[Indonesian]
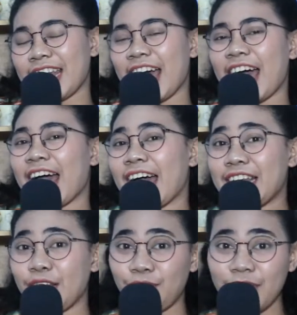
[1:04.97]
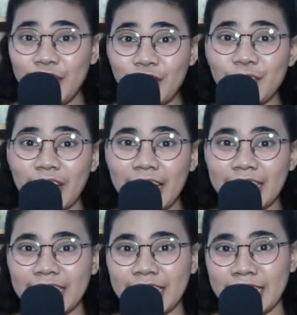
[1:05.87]
Nah, di videoku
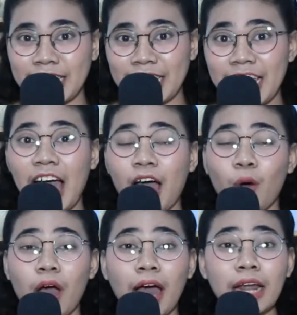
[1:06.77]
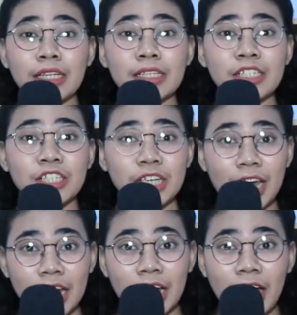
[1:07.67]
kali ini aku akan
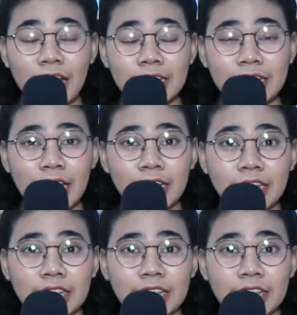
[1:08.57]
share ke kalian